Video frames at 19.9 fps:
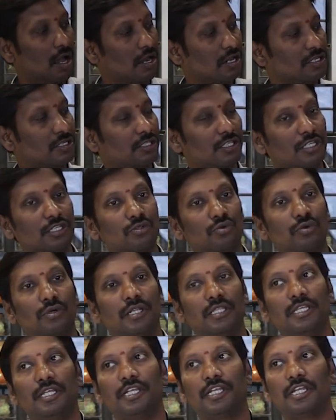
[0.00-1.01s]
ఆరెంజ్
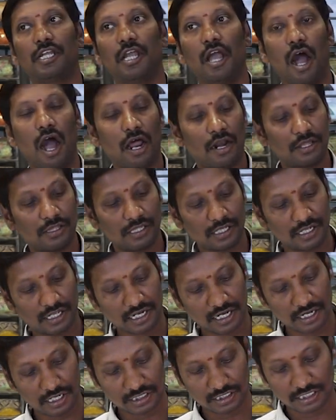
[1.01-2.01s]
తీసుకుంటే దీనికి ఆనంద
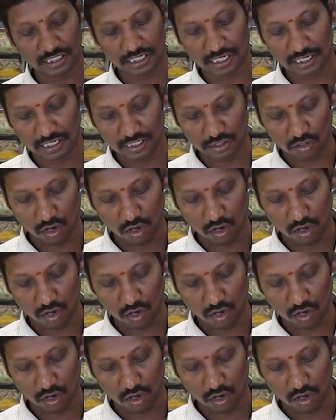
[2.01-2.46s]
గ్రీన్ ఇచ్చాడండి